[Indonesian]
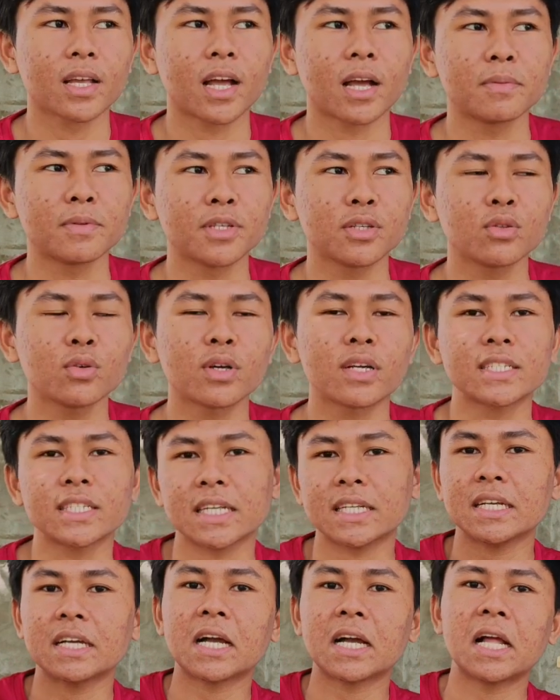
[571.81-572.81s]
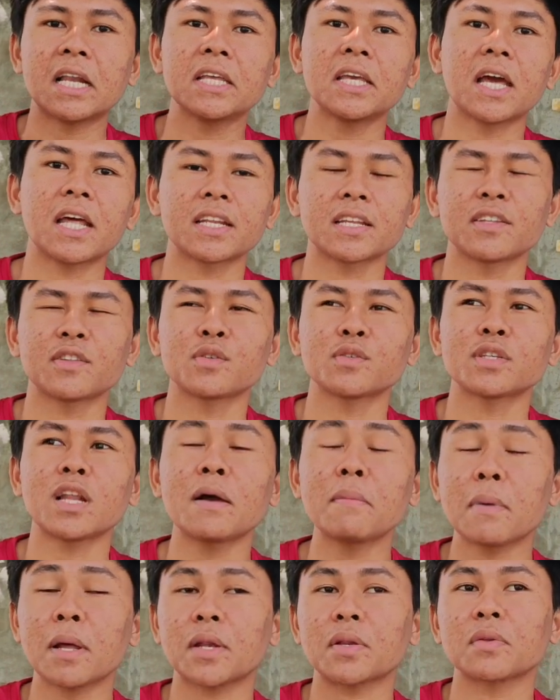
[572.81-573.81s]
Habis itu ngechat ke kalian gitu.
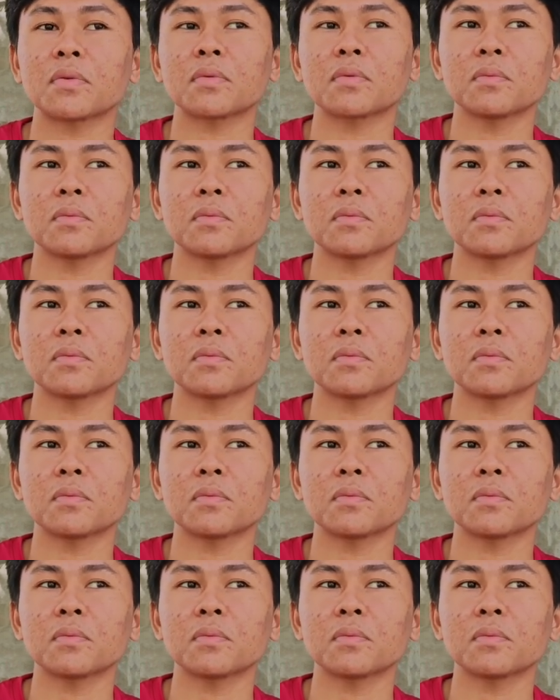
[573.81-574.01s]
Selamat,